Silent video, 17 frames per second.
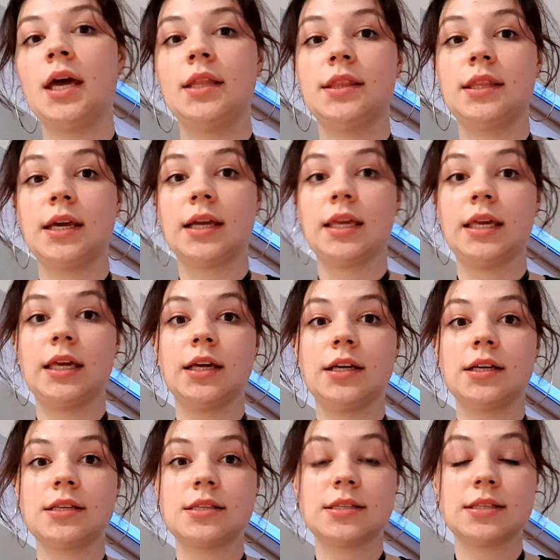
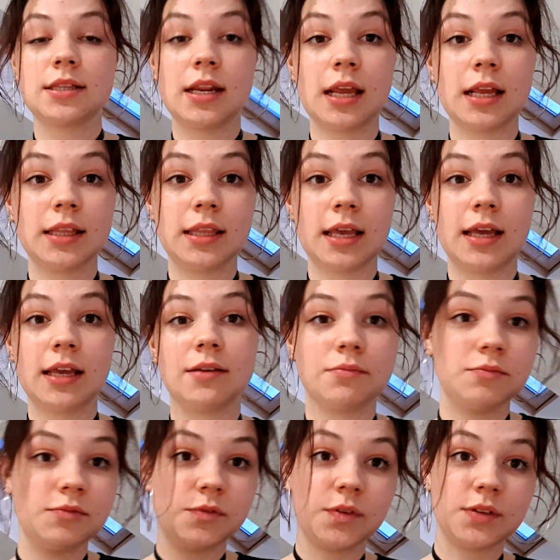takich
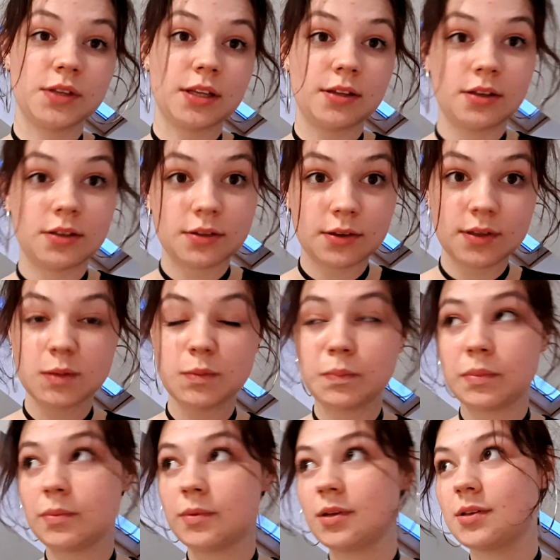stricte związanych z,
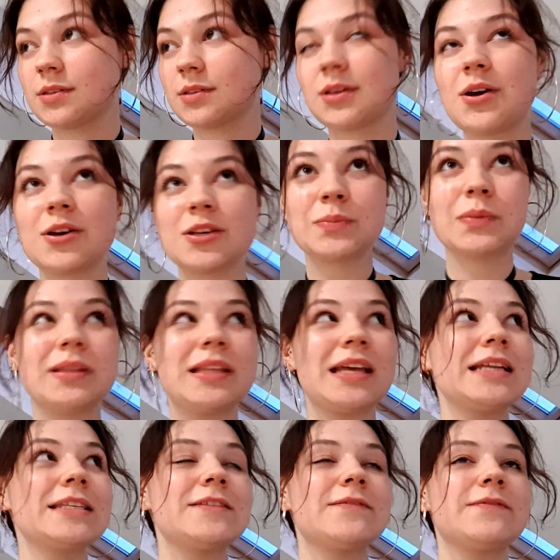z
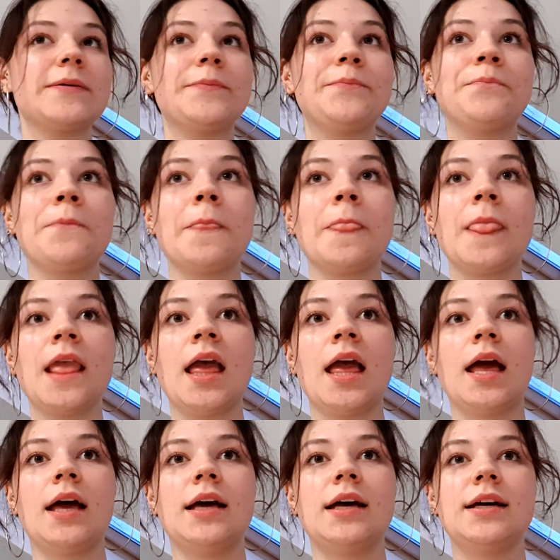gospodarstwem.
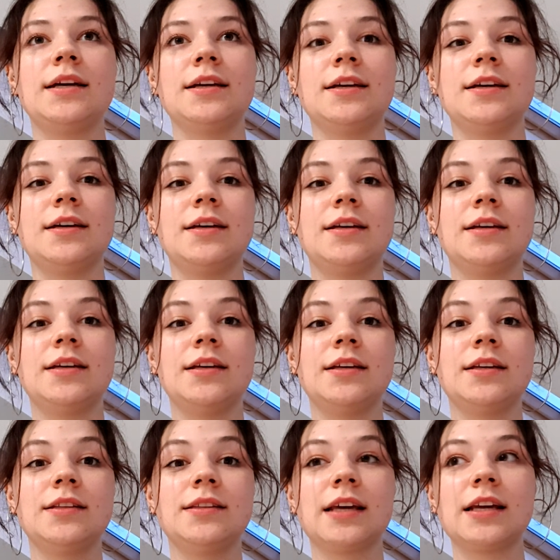
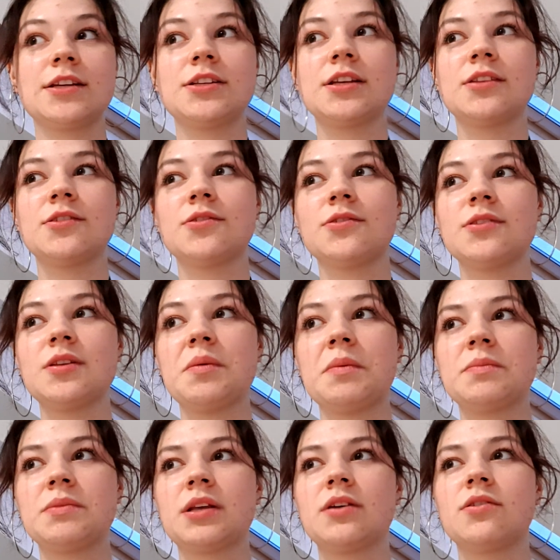E, także no, nie
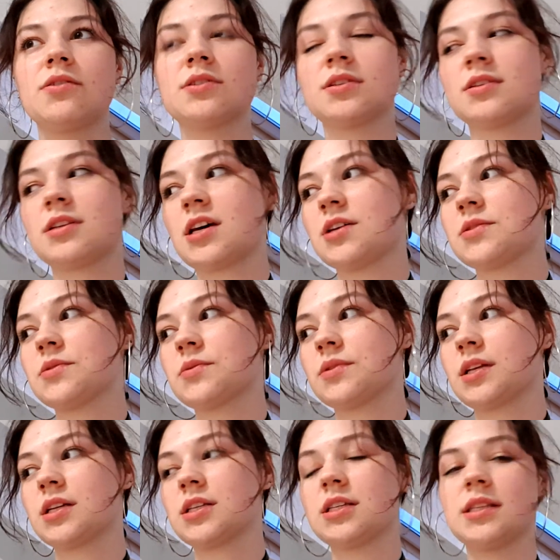mam tego czasu
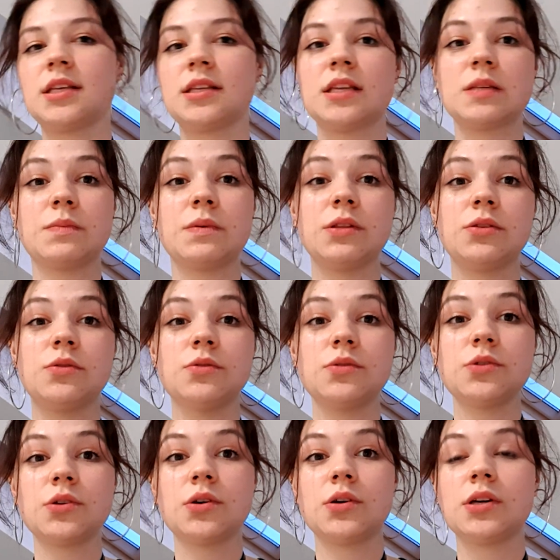na czytanie zbyt
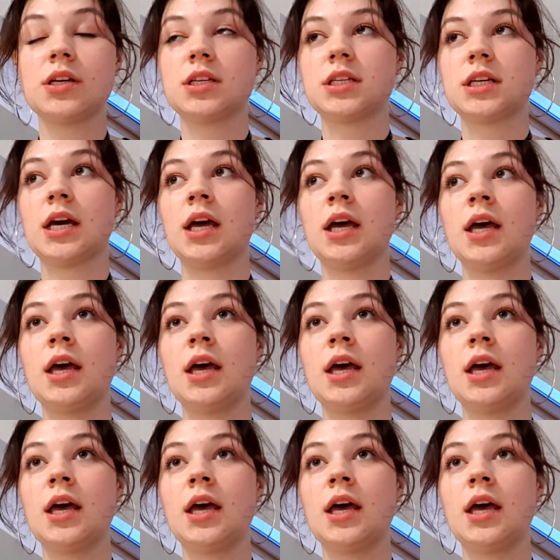dużo, jeszcze